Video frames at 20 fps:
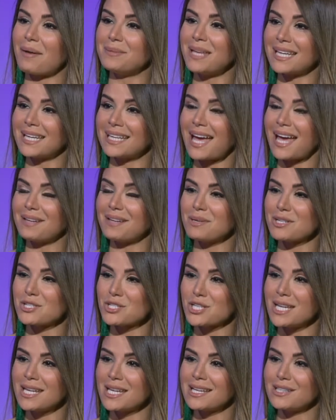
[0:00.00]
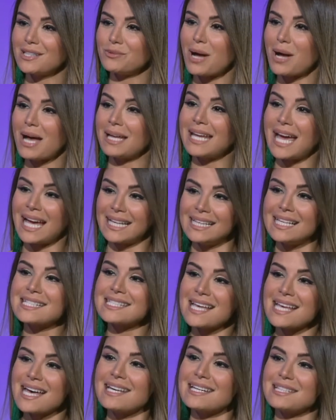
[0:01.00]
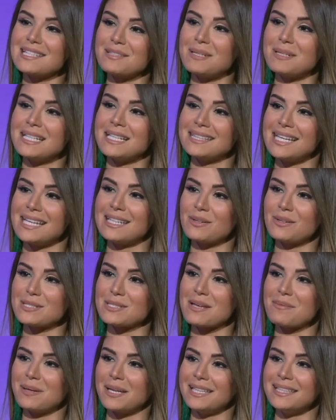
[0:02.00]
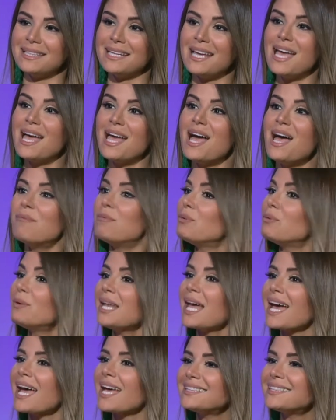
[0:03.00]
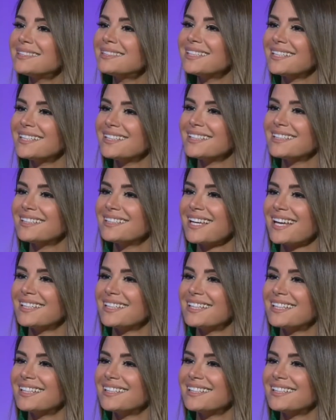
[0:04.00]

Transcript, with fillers: عم نحكي عن مشاهد وعن أحداث صارت بال 72 من وين أخذت يعني